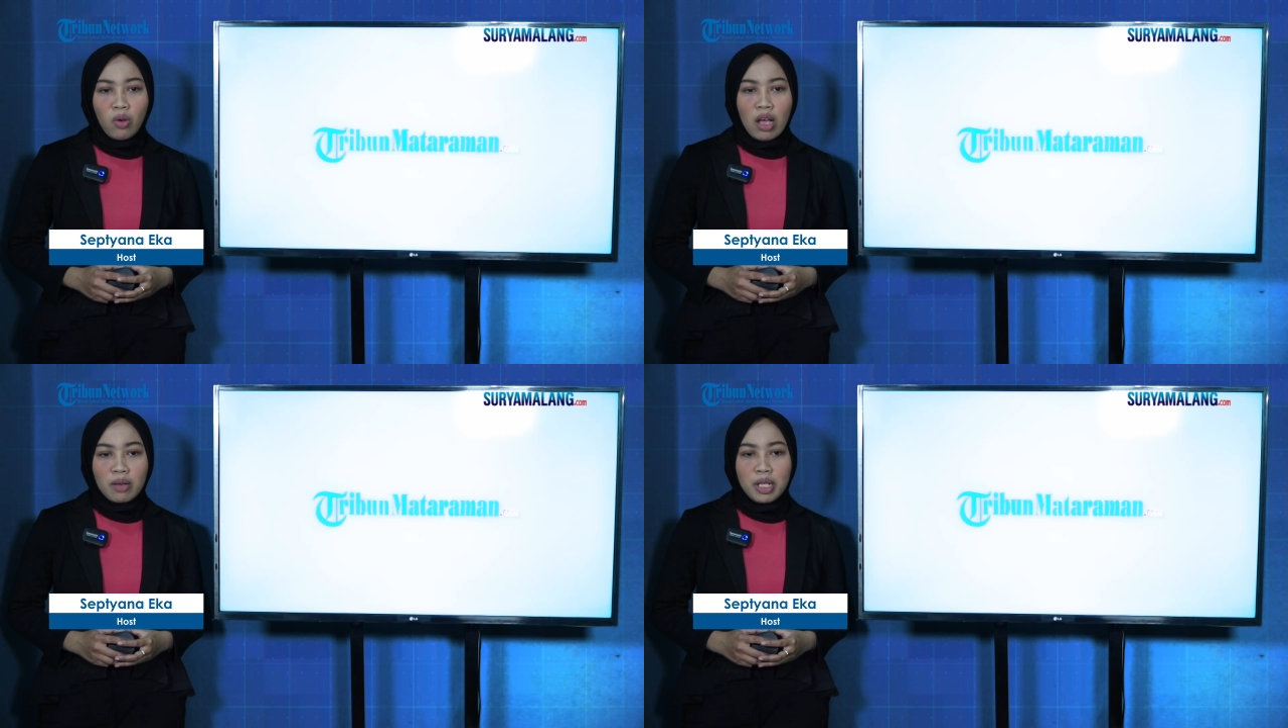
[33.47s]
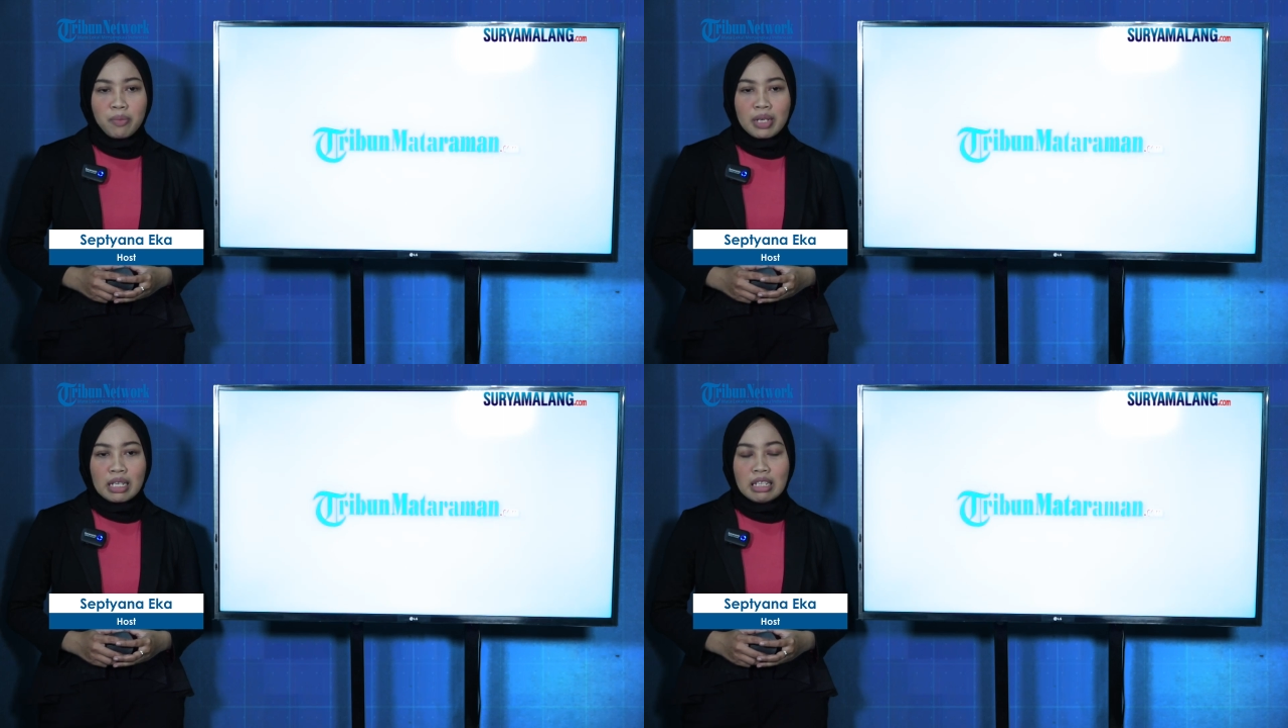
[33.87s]
Akmil
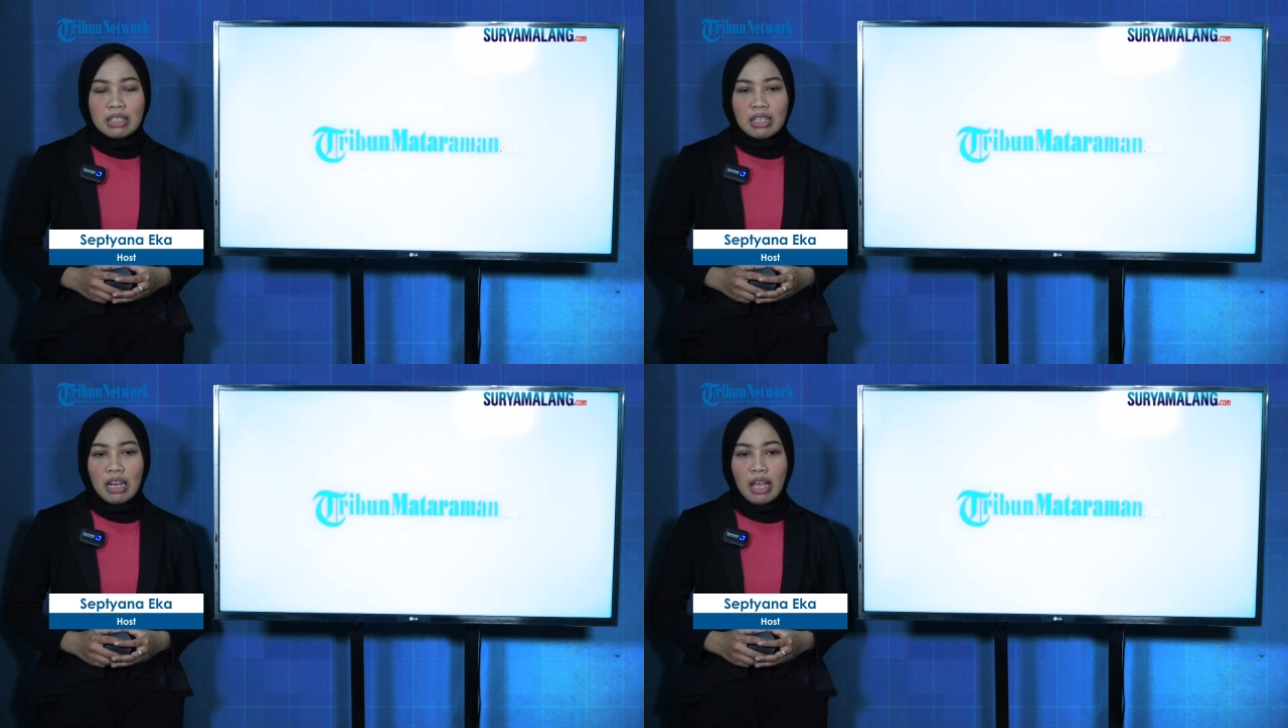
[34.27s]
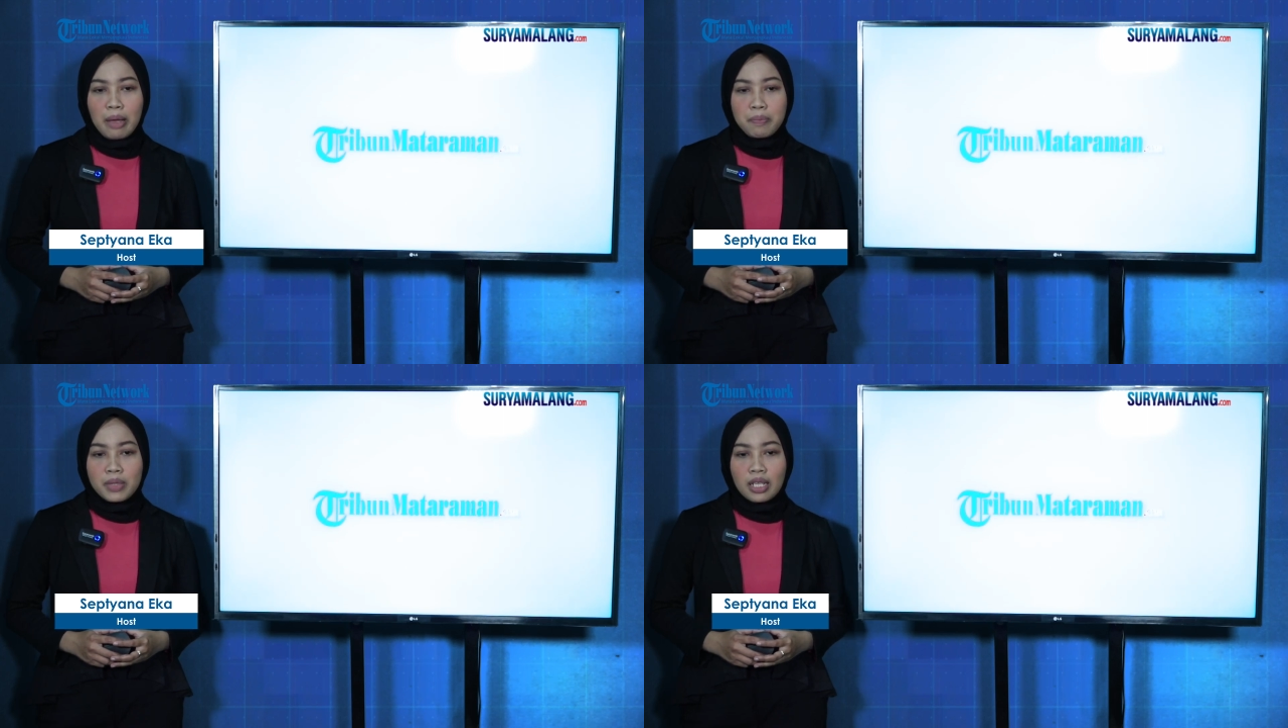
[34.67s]
berinisial
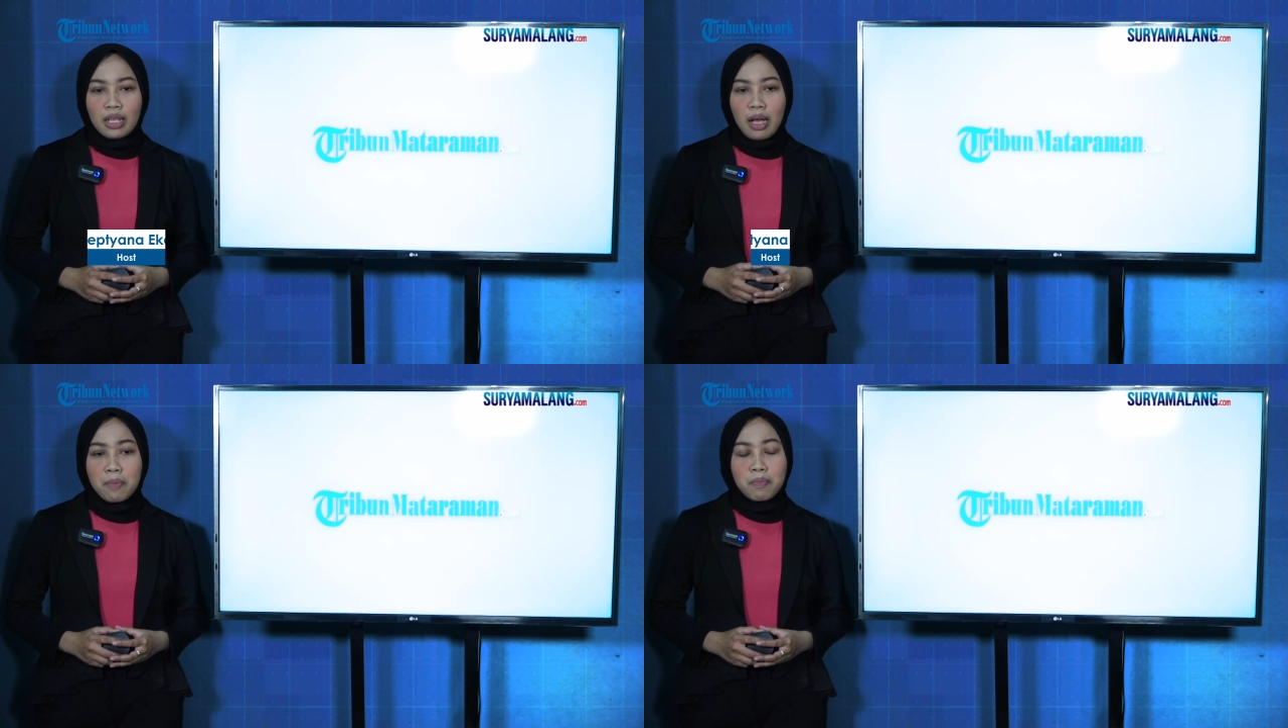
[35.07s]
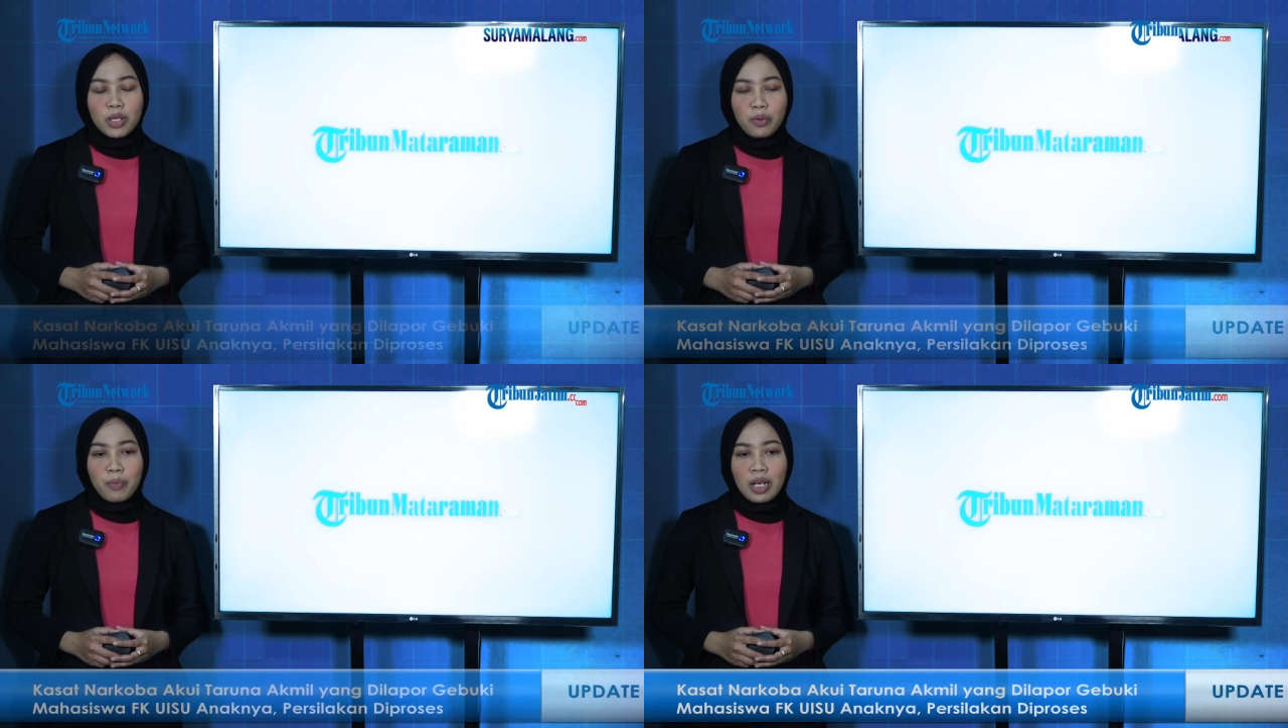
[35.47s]
MZH
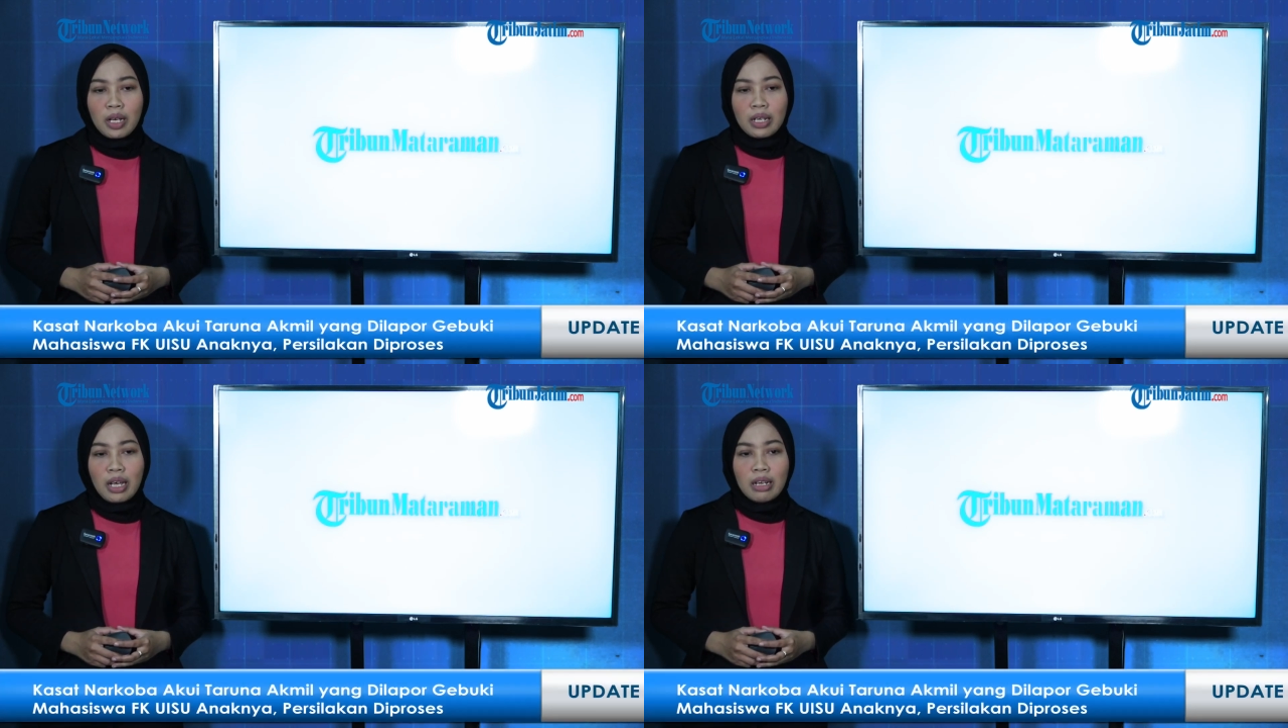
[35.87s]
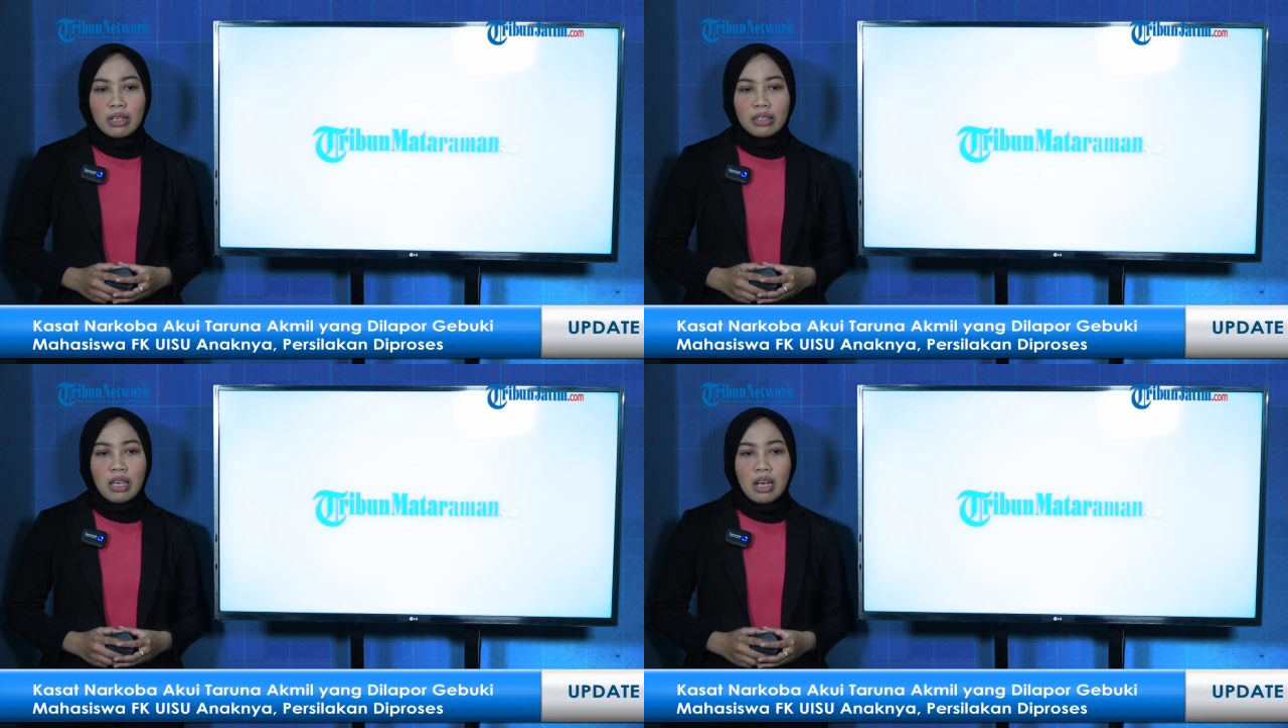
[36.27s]
merupakan
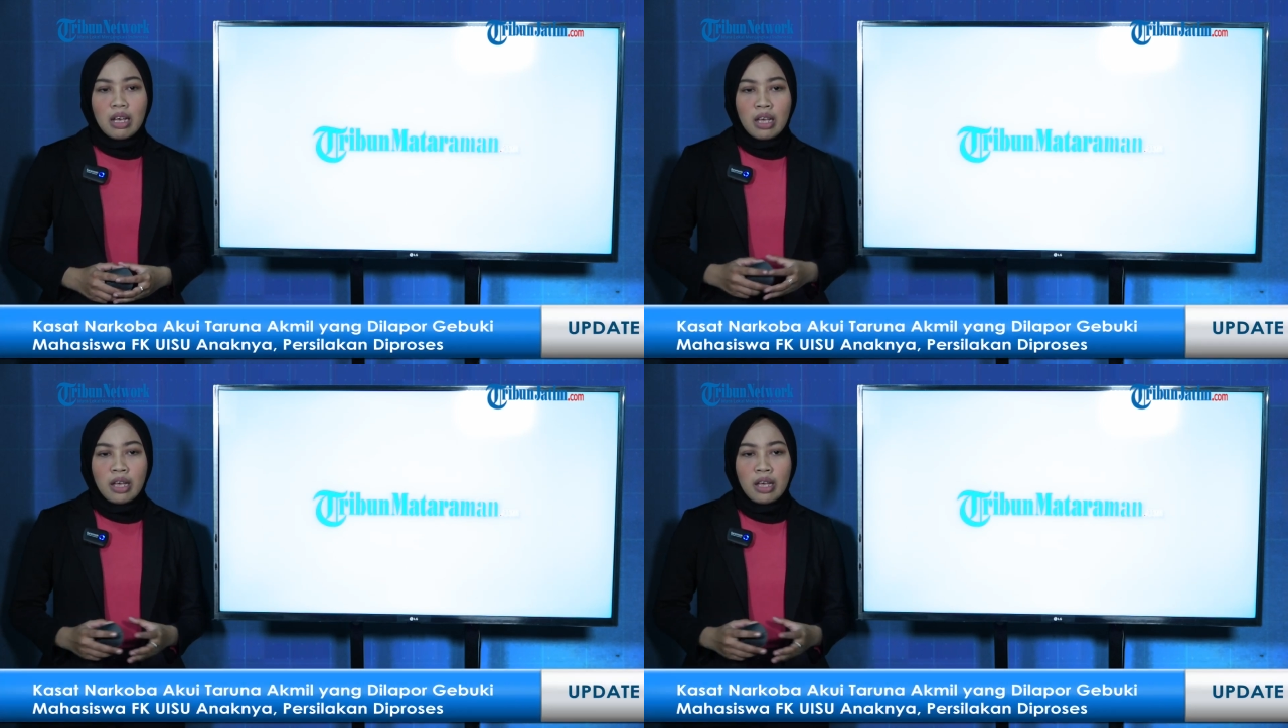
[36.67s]
anaknya.